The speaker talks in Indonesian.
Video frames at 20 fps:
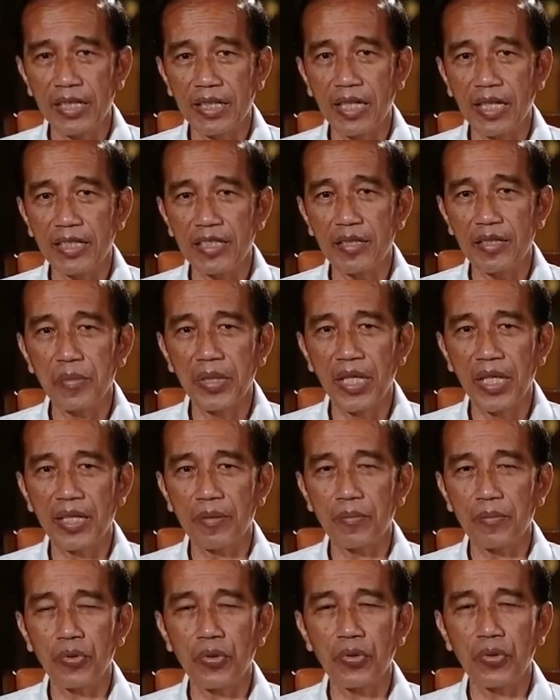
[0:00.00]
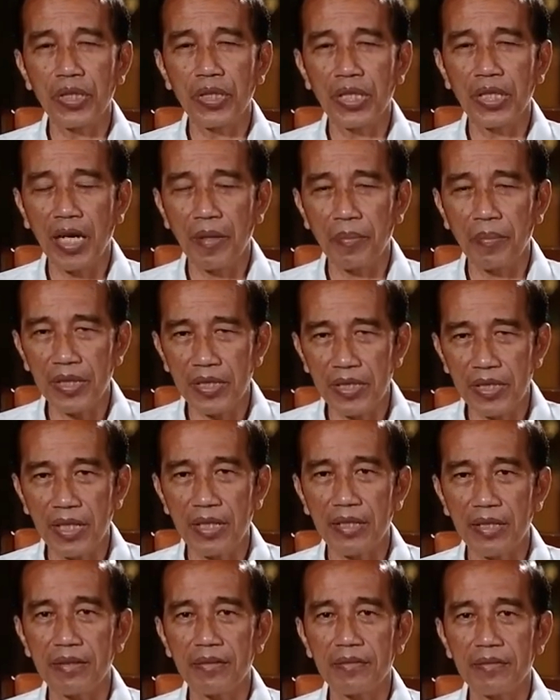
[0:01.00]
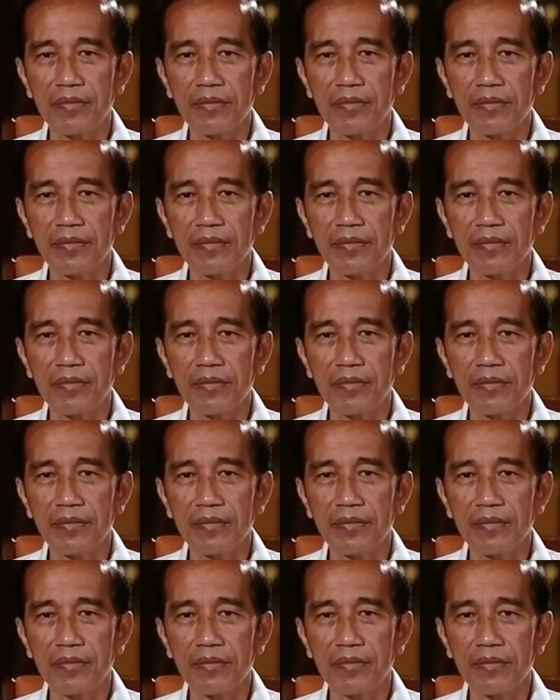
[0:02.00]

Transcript: hingga 93 persen